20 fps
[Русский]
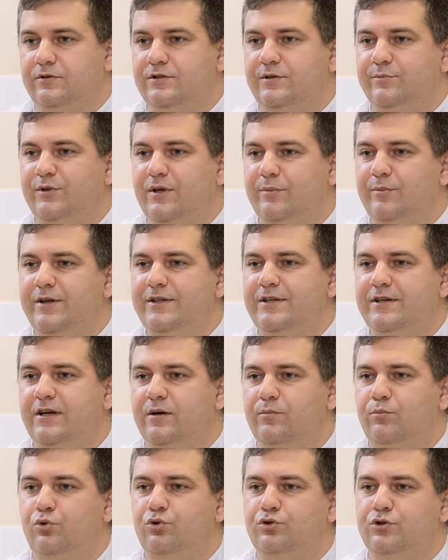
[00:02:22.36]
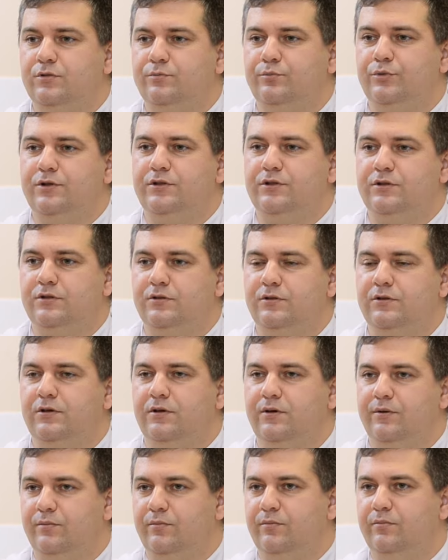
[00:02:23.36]
Симптоматика может быть
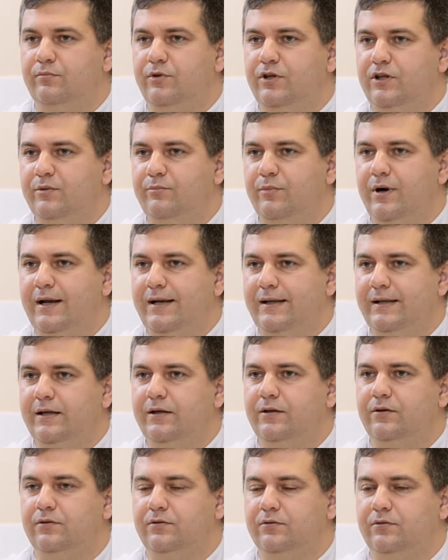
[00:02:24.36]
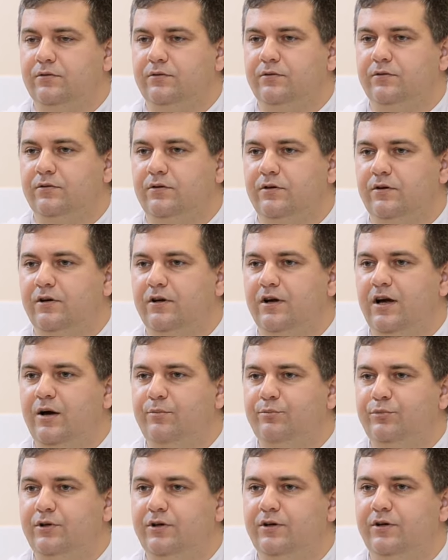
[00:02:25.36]
э, минимальной. Э,
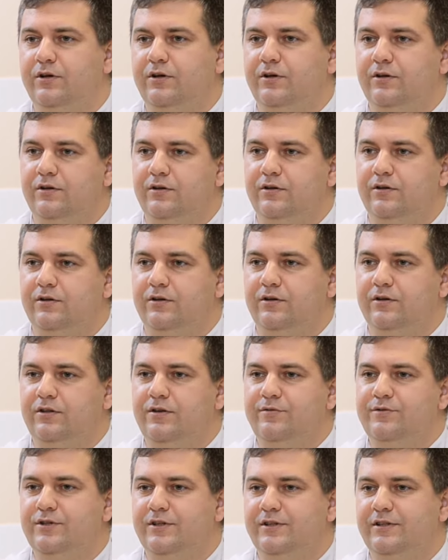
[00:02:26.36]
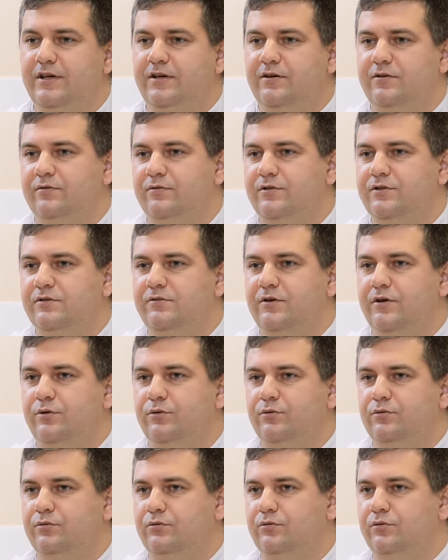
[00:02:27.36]
камни не всегда
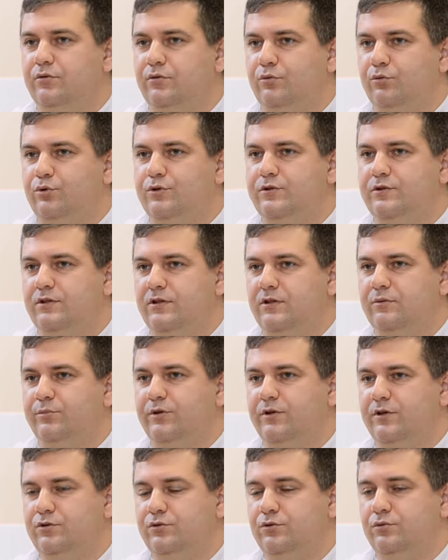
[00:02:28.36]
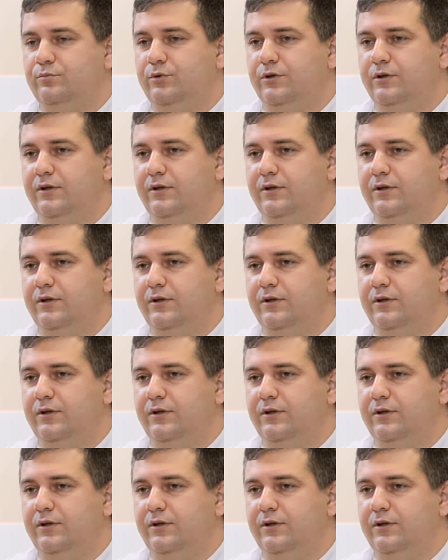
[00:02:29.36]
вызывают острые приступы.